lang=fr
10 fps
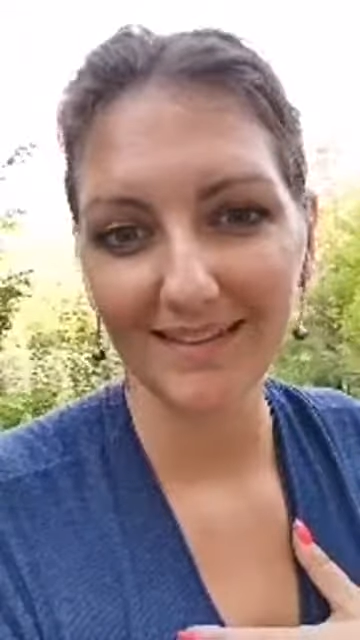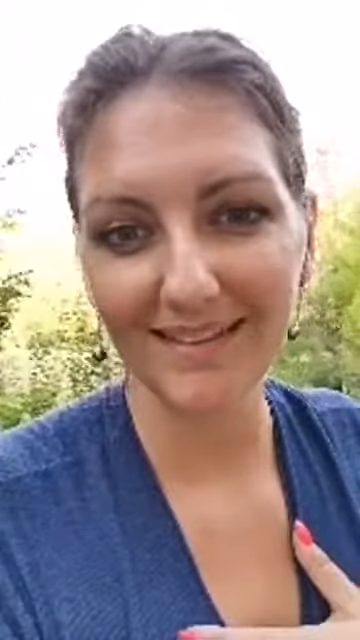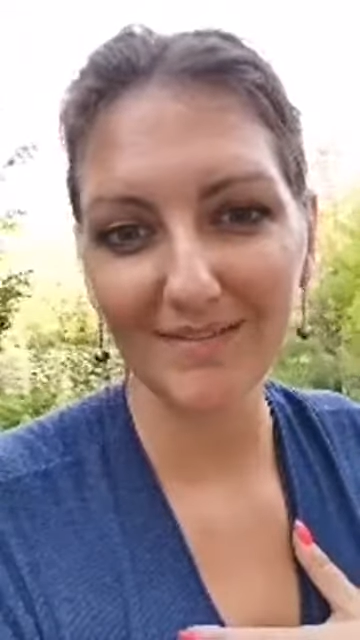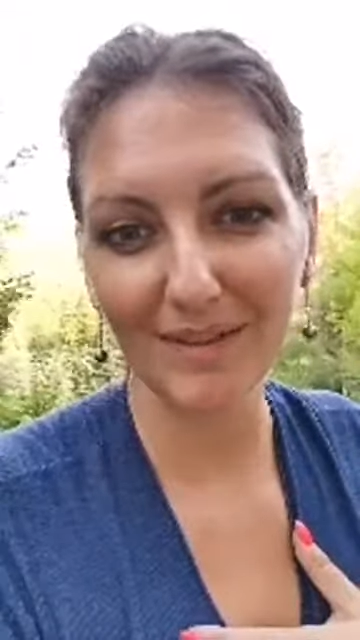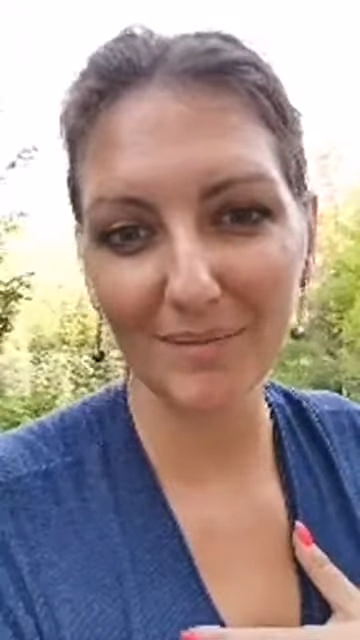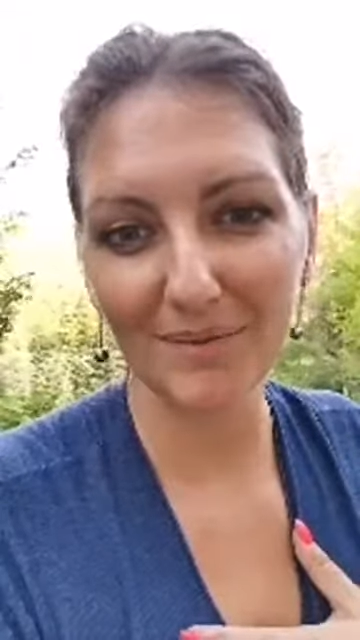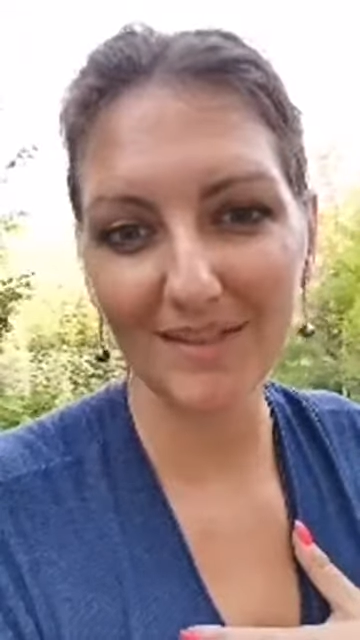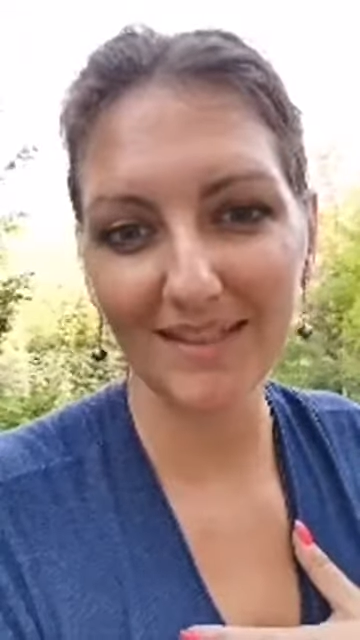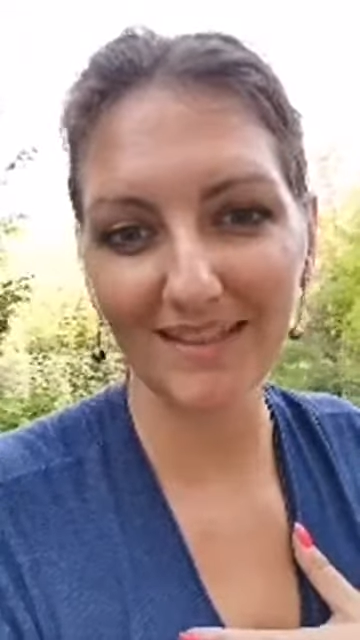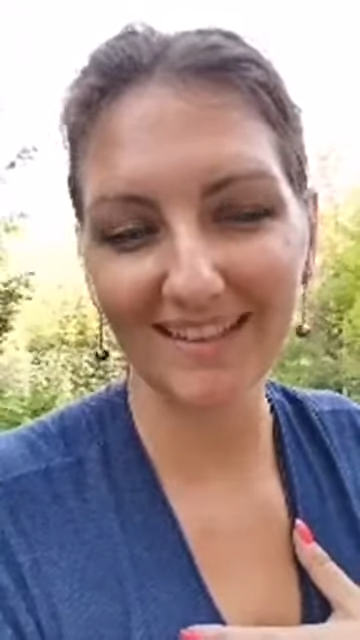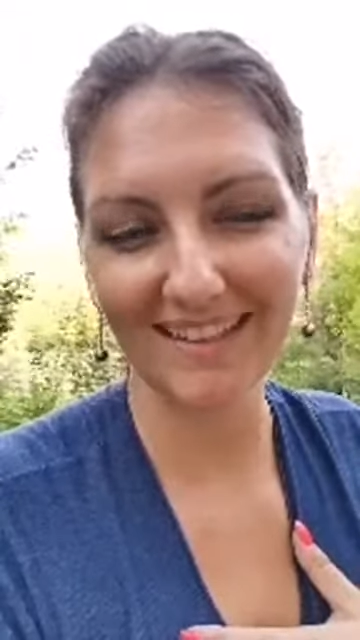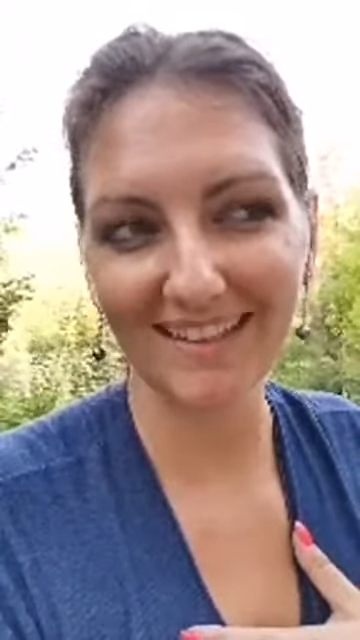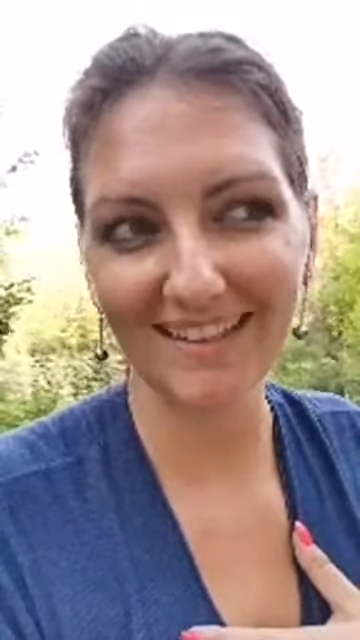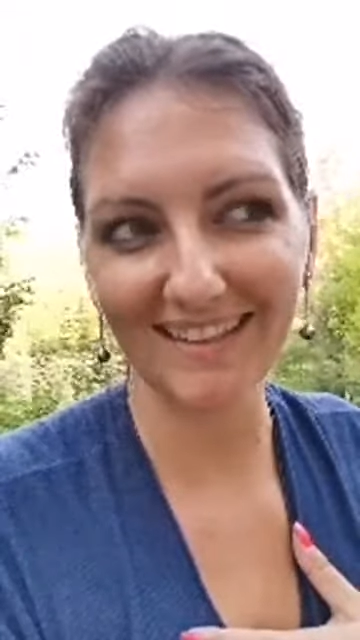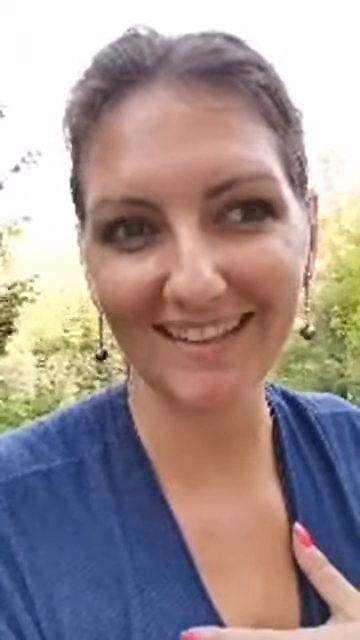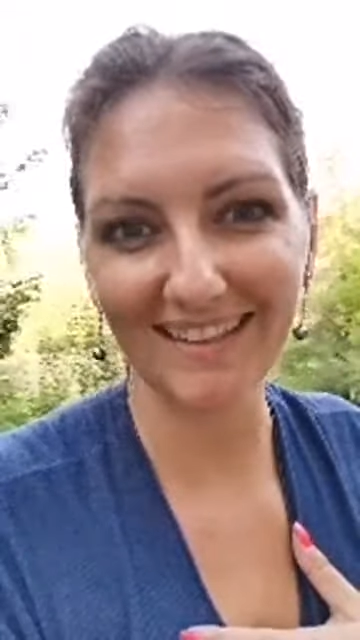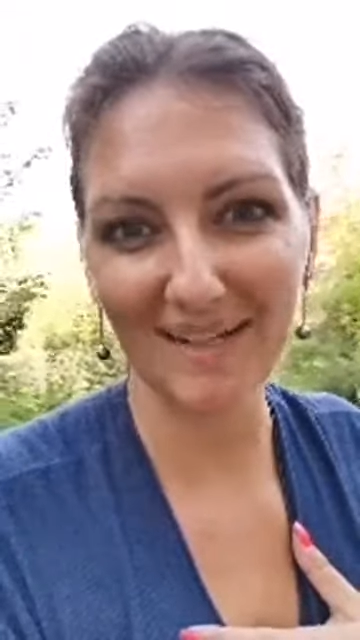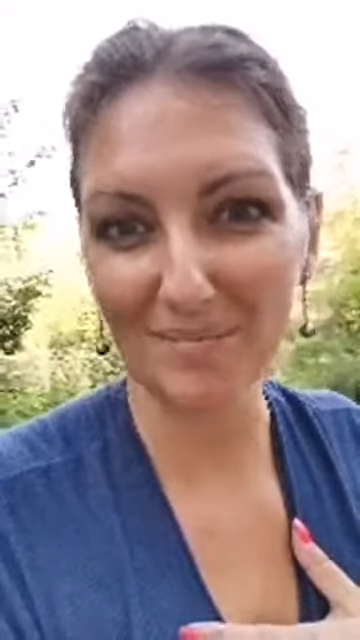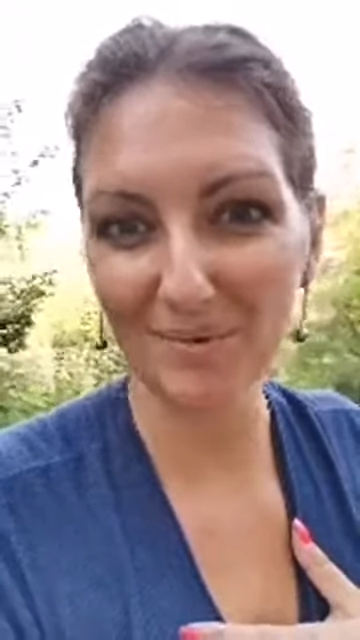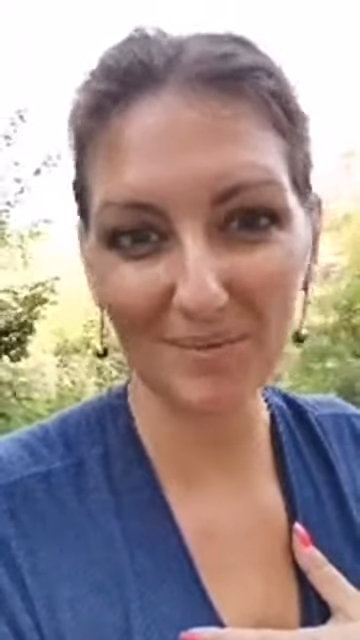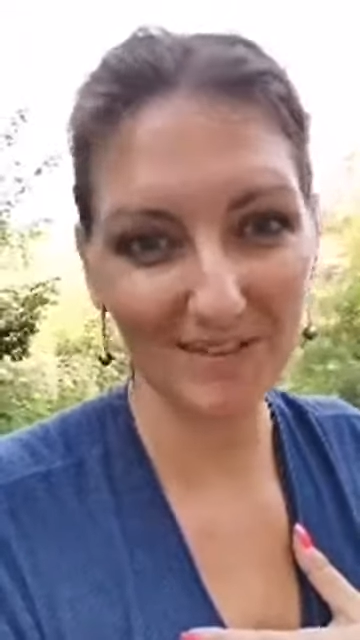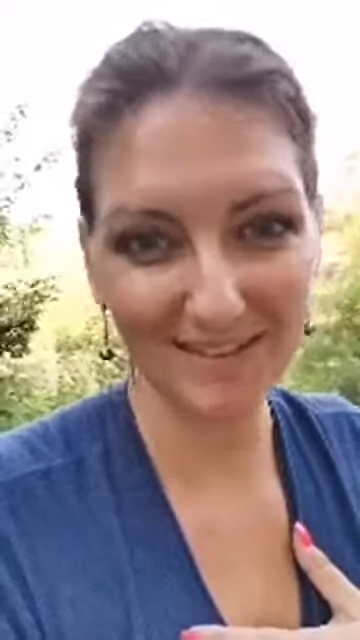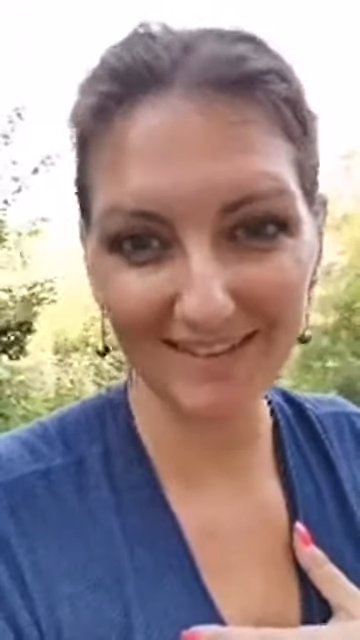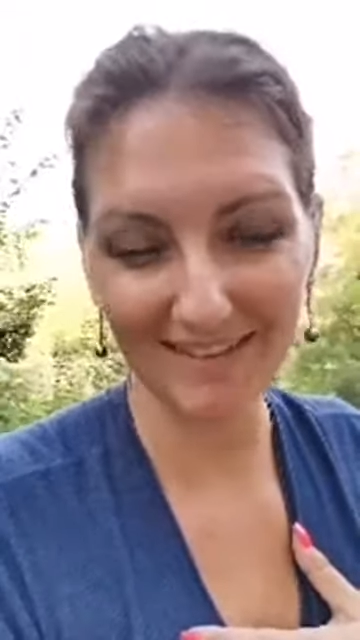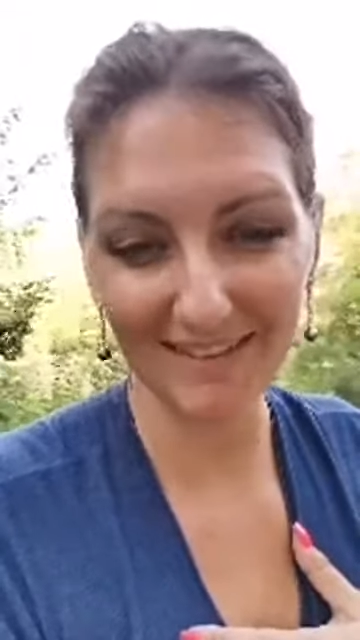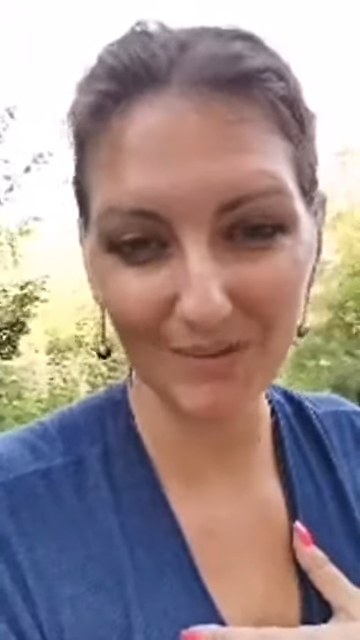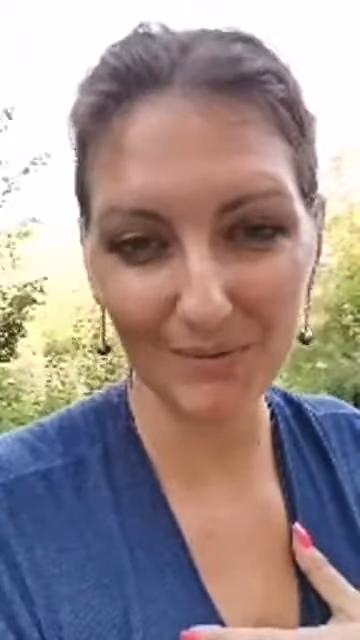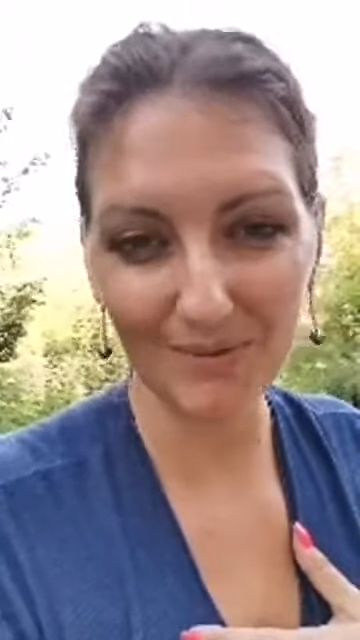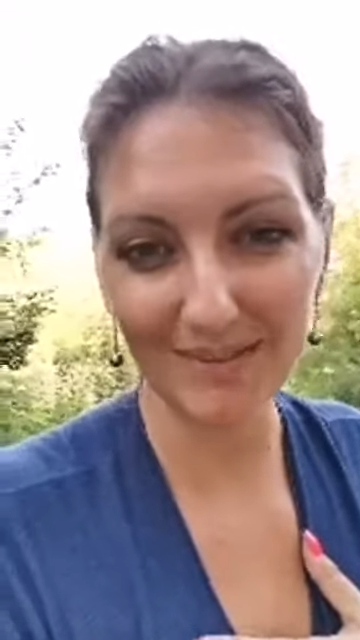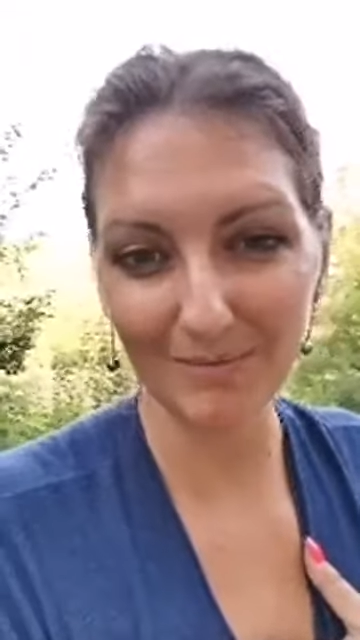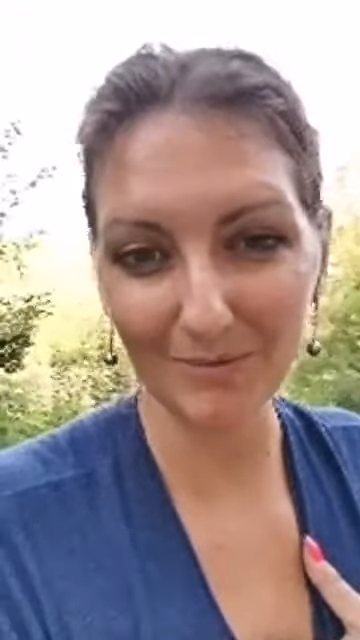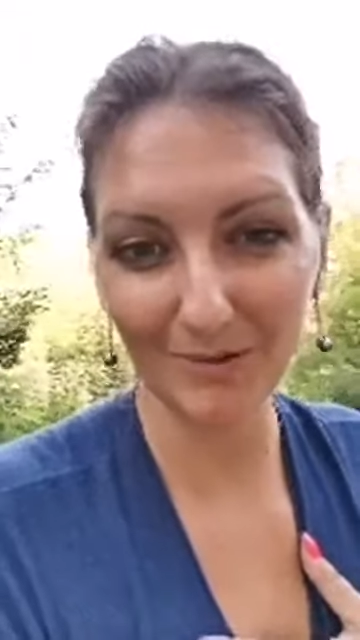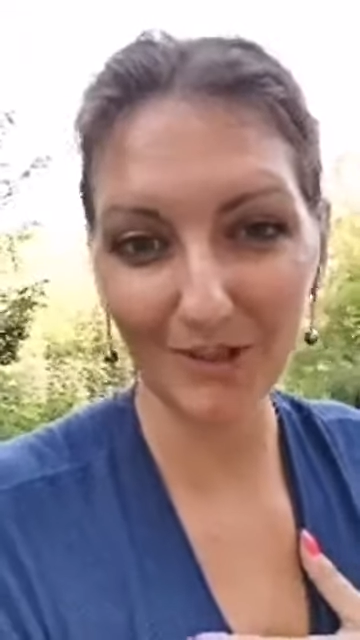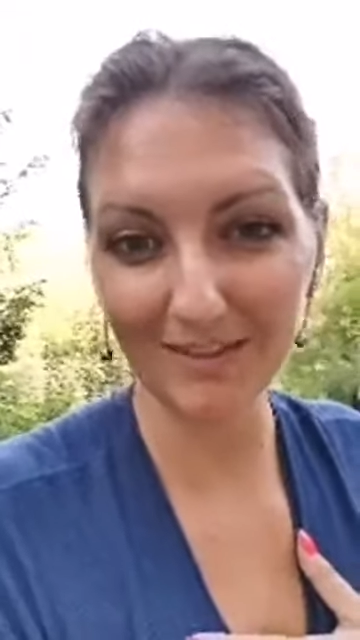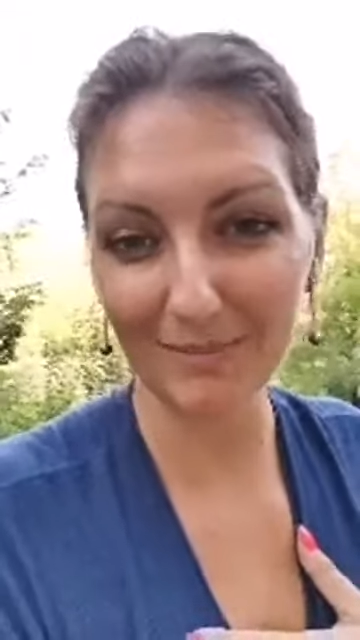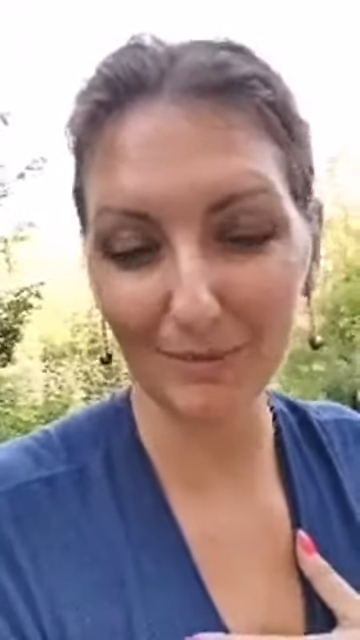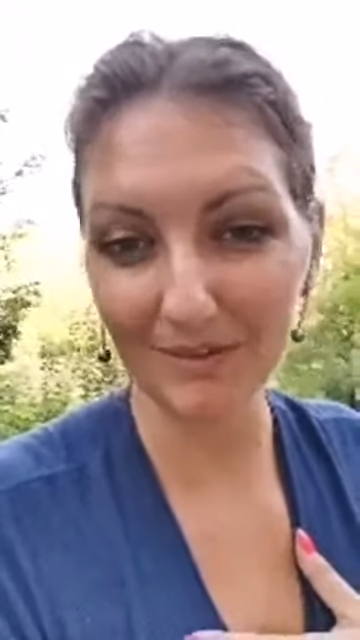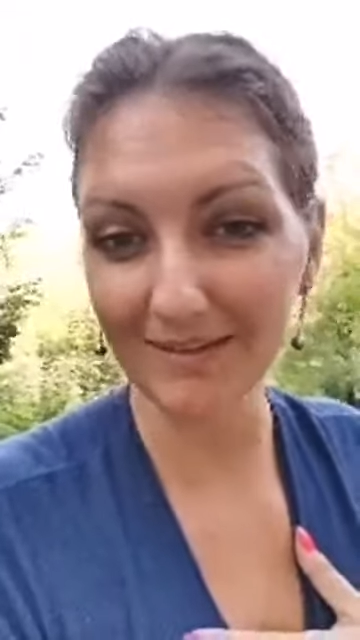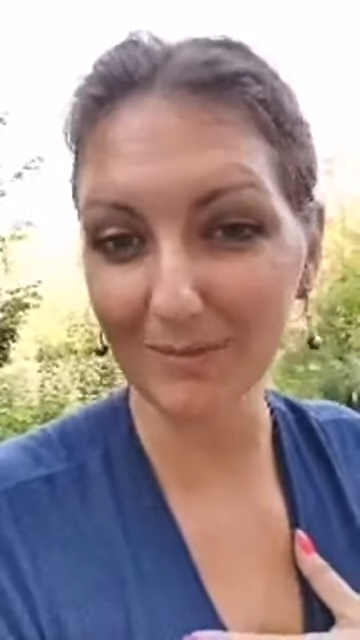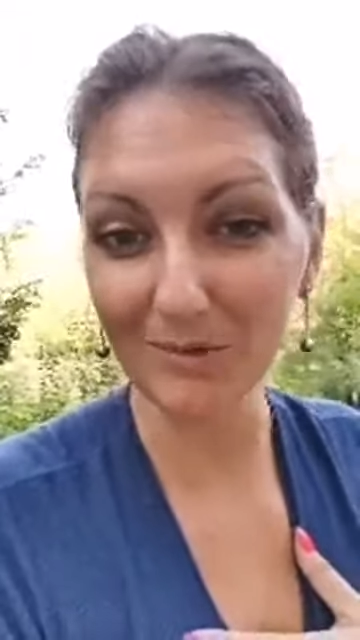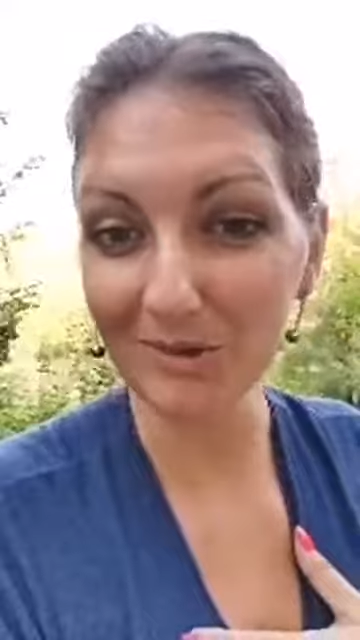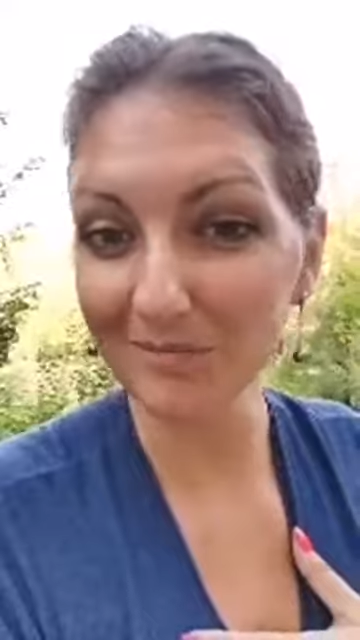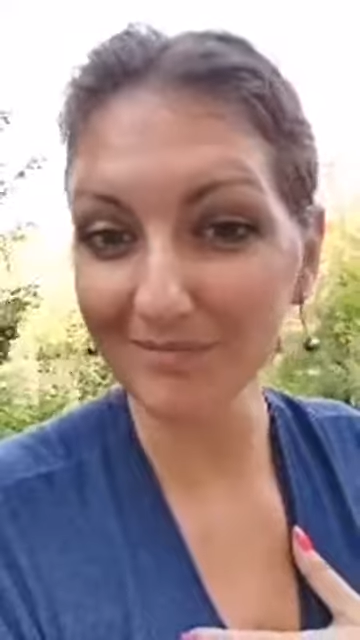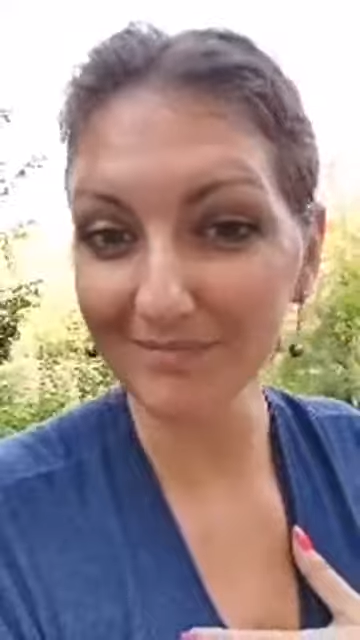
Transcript: C'est vraiment ça qui, est là pour moi ces derniers jours, c'est mon cœur déborde d'amour.